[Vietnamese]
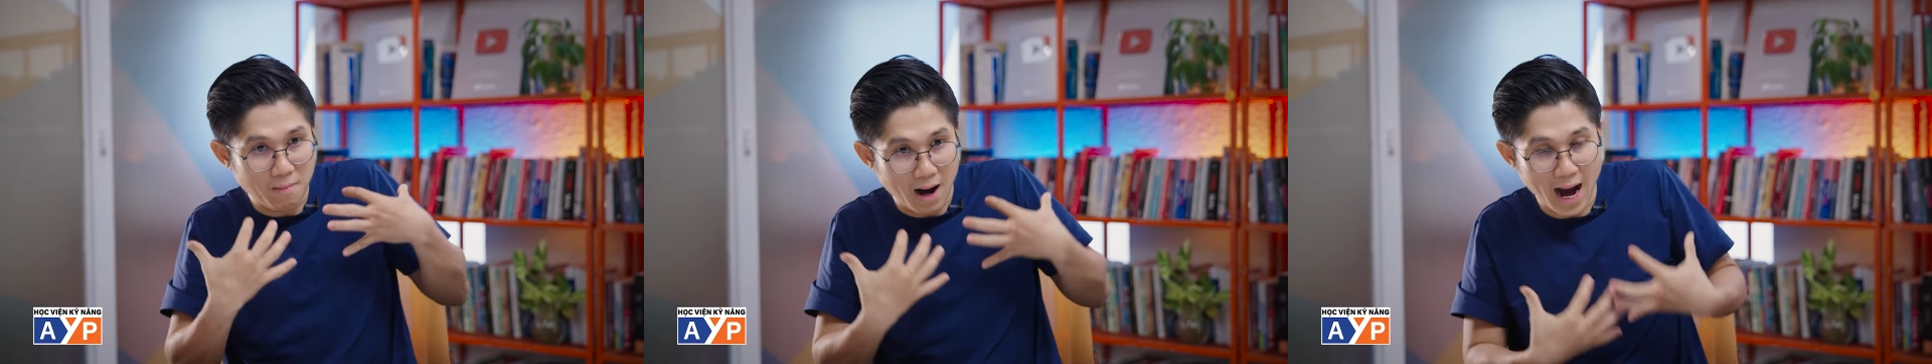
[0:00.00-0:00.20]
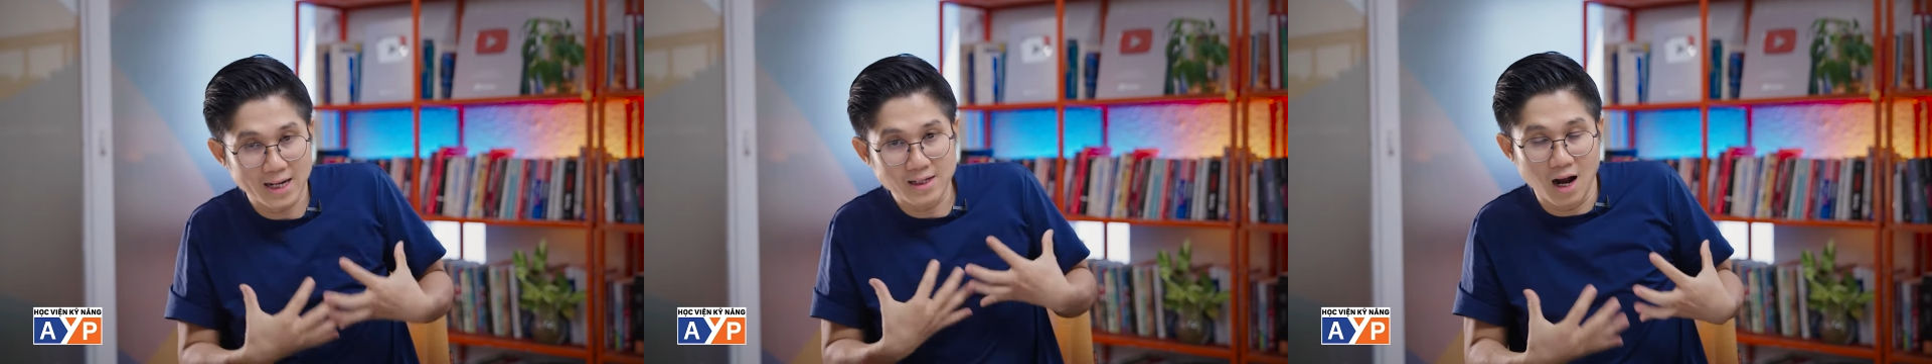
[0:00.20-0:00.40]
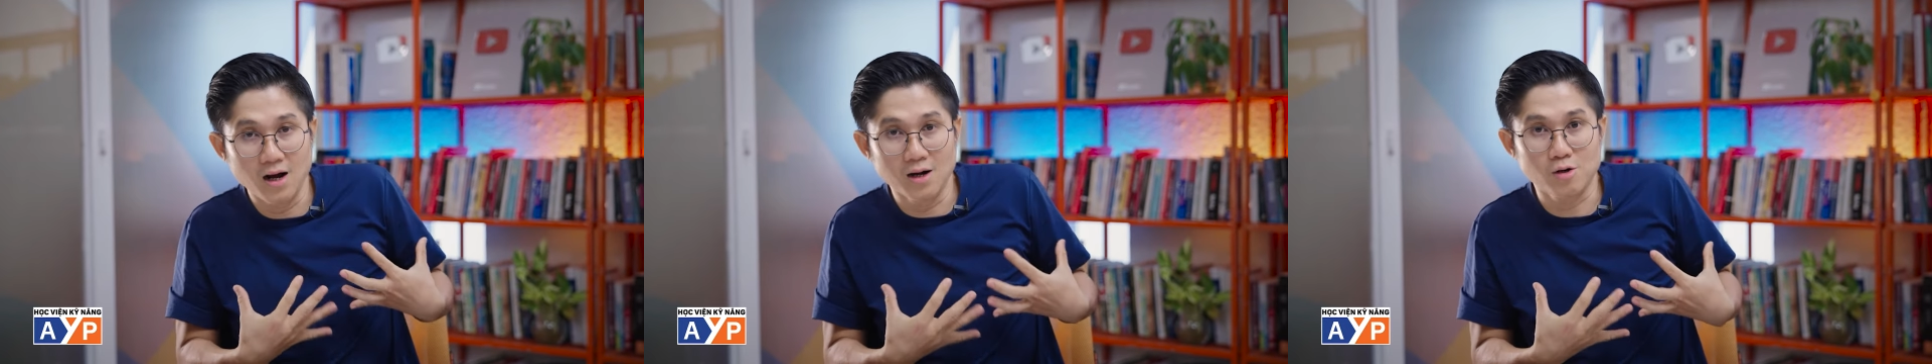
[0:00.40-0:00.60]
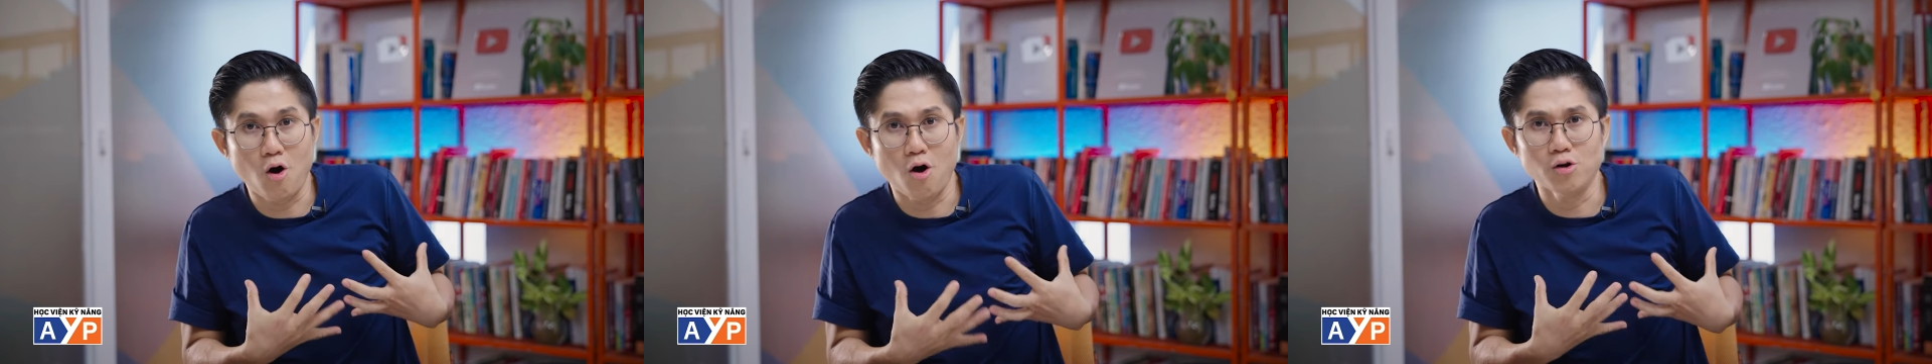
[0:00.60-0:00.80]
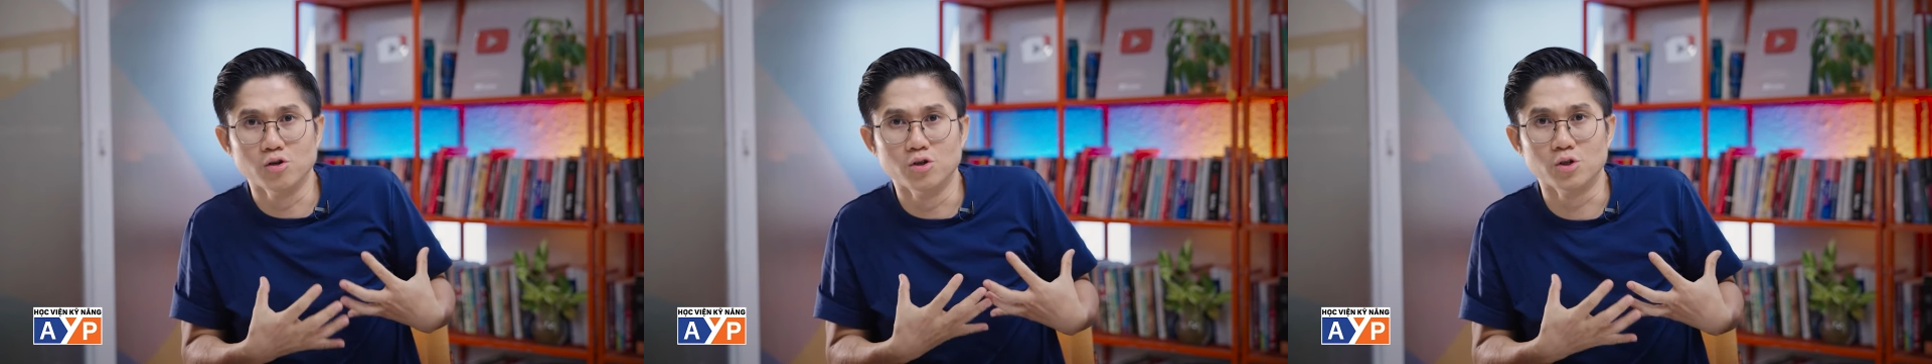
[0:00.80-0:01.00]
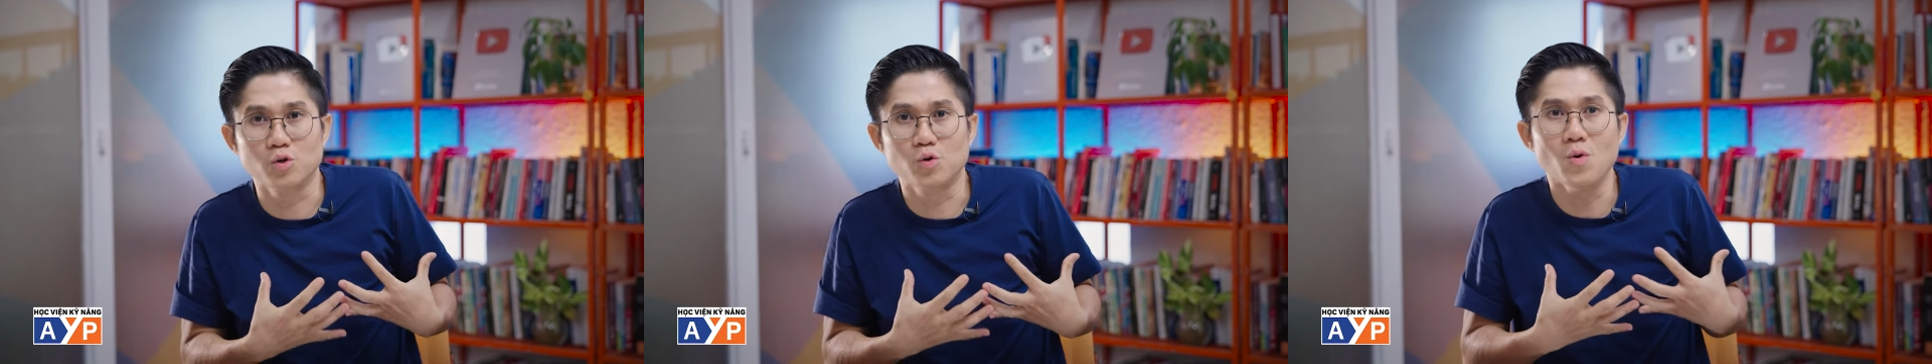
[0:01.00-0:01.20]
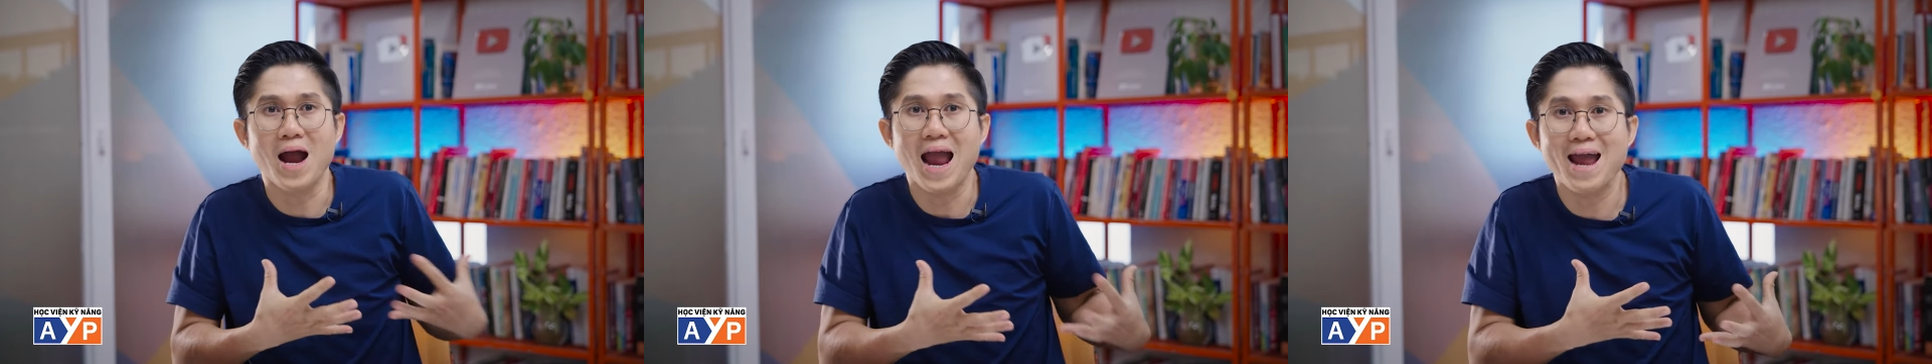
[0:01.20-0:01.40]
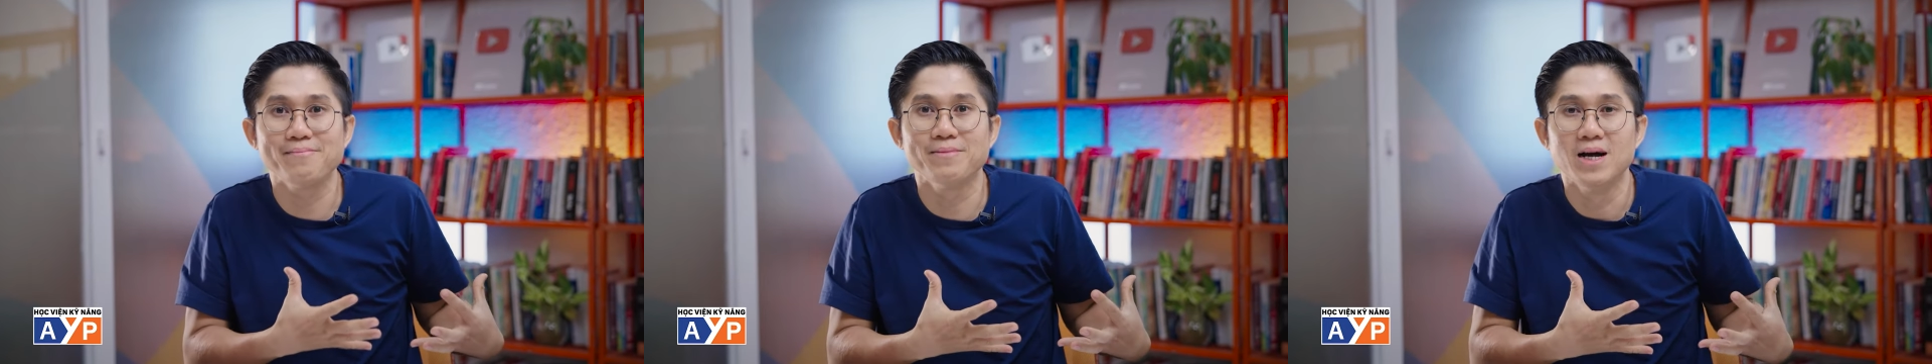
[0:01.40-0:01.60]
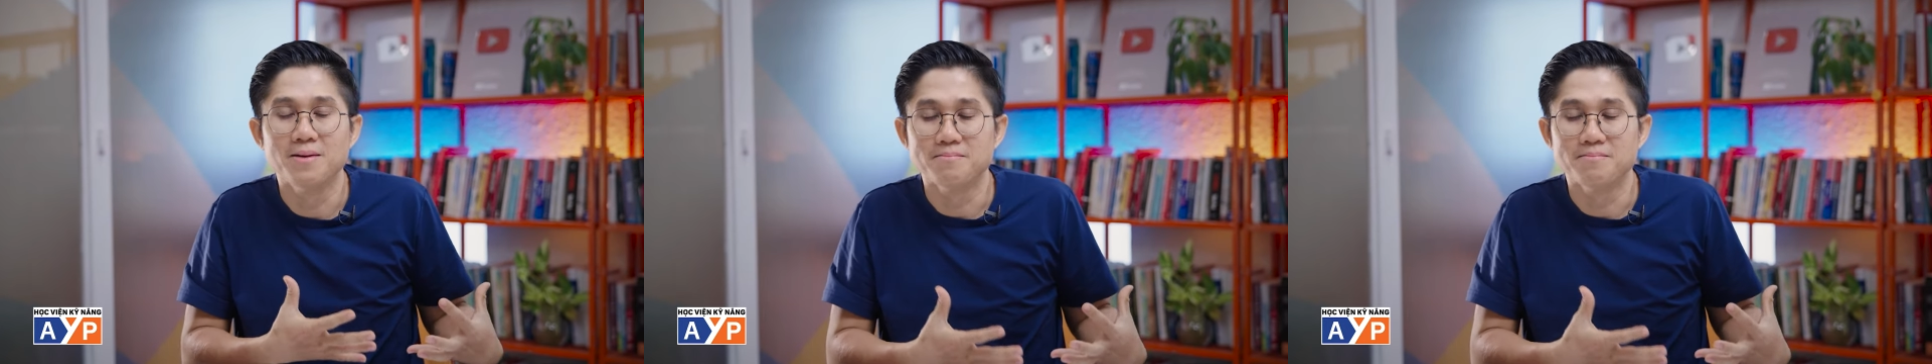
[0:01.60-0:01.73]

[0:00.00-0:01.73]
bản thân con người của em.